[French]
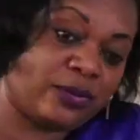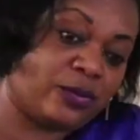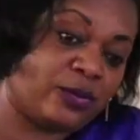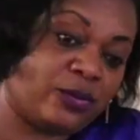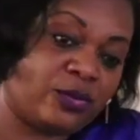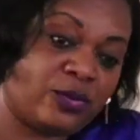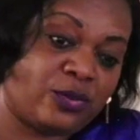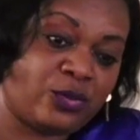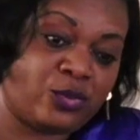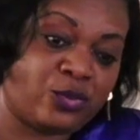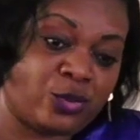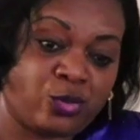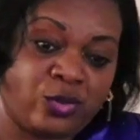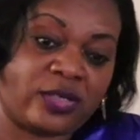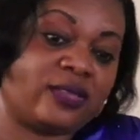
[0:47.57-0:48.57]
Gisèle
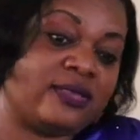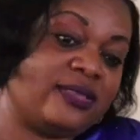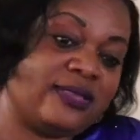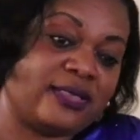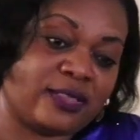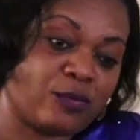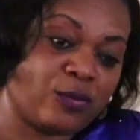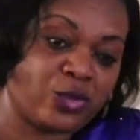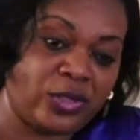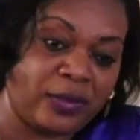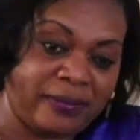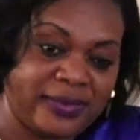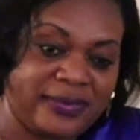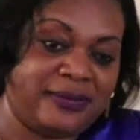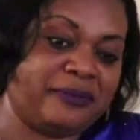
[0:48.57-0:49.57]
Kapinga,
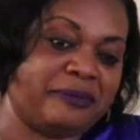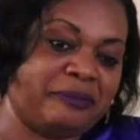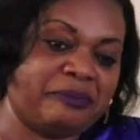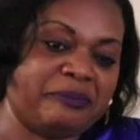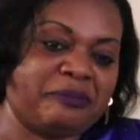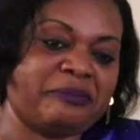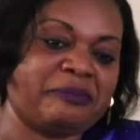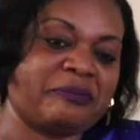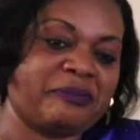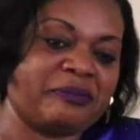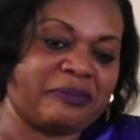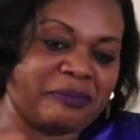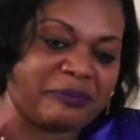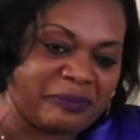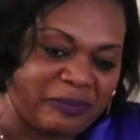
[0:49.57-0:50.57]
expliqué la vision de la
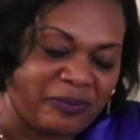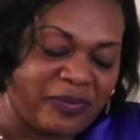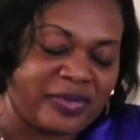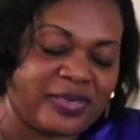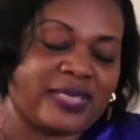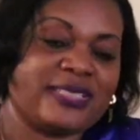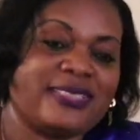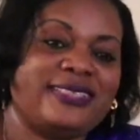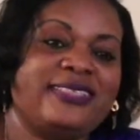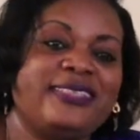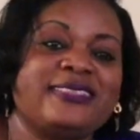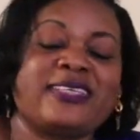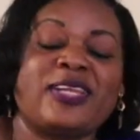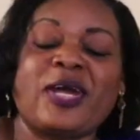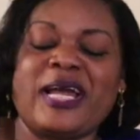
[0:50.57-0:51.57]
fondation
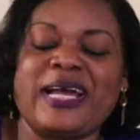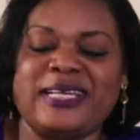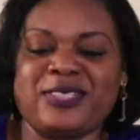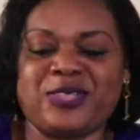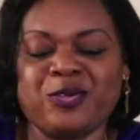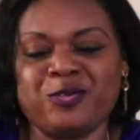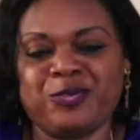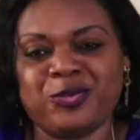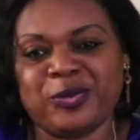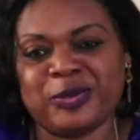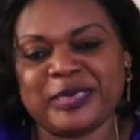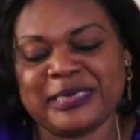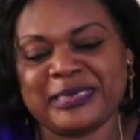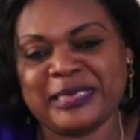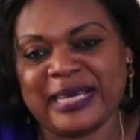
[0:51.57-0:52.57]
Cécile Kapinga
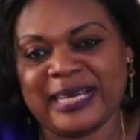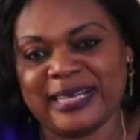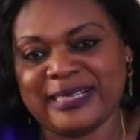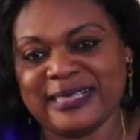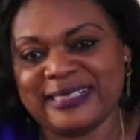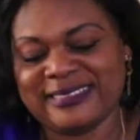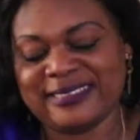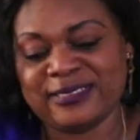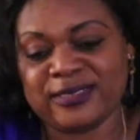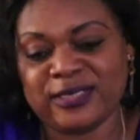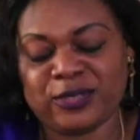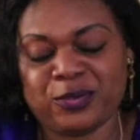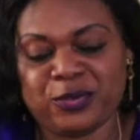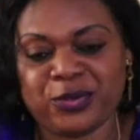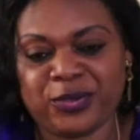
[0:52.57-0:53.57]
qui lutte sur
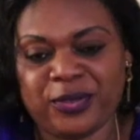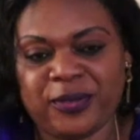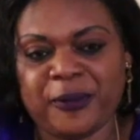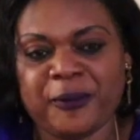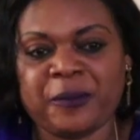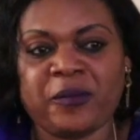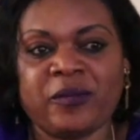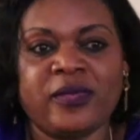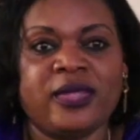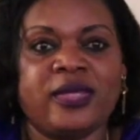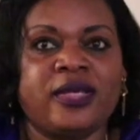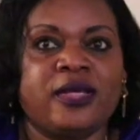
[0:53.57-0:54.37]
l'autonomisation de la femme